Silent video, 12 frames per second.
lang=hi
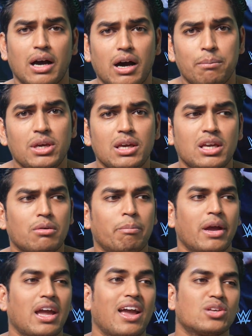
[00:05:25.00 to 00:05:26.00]
अभी
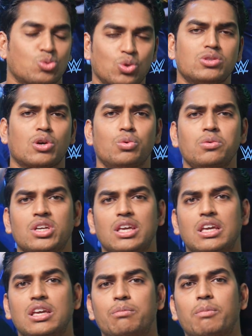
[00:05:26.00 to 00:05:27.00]
मैं सोच रहा हूं
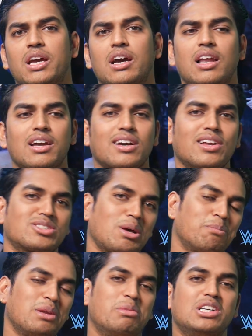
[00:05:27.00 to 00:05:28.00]
कि मैं अलग अलग
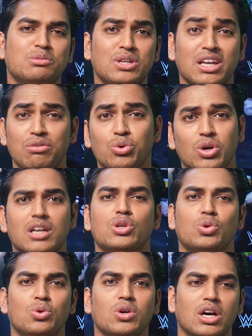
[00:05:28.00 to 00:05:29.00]
सप्लीमेंट्स भी रिव्यू करना
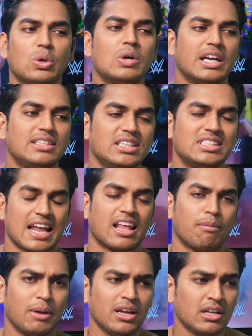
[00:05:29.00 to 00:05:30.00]
शुरू करूंगा इसी
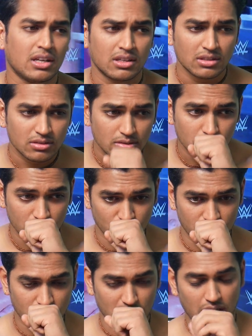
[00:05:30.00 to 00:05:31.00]
चैनल पे
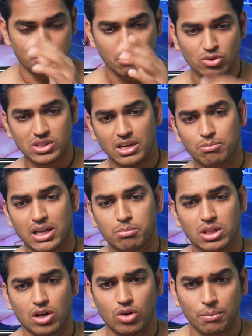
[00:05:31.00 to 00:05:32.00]
अभी मुझे एक बात
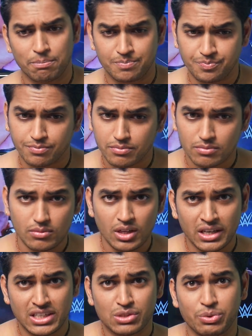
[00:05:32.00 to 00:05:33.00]
बताओ
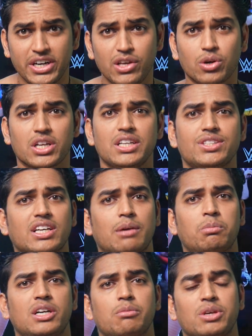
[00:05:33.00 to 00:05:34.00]
आप इस वीडियो के नीचे
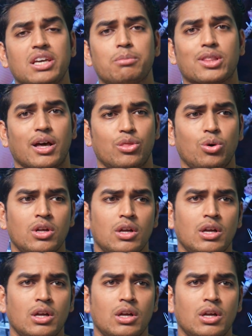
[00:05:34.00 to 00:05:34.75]
कमेंट में ये बता दो